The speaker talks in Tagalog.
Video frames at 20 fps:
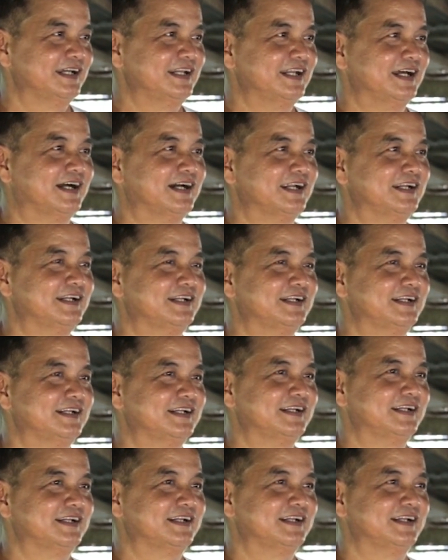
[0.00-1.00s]
kailangan
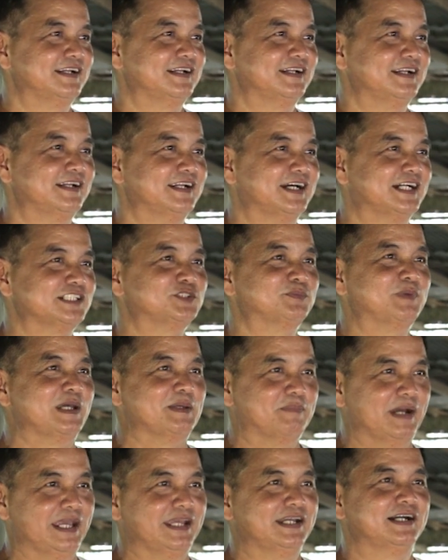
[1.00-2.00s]

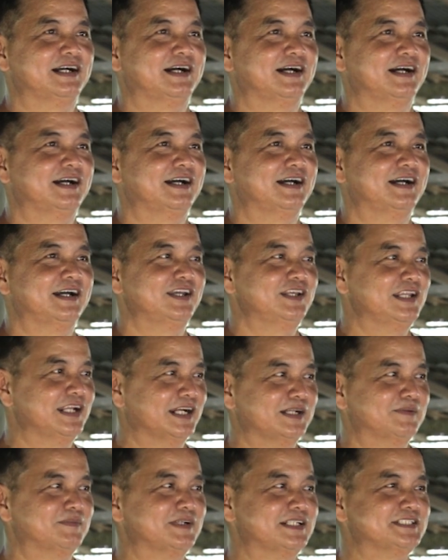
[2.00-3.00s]
nakasubaybay ka.
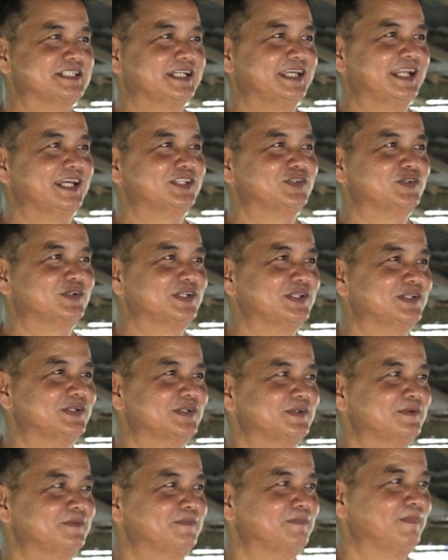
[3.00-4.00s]
Ayun lang naman ang sekreto
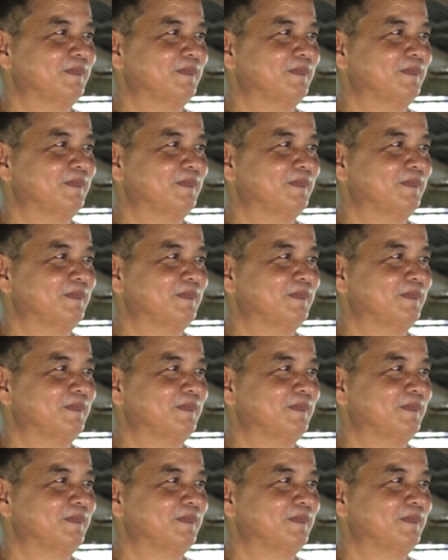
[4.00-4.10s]
nito.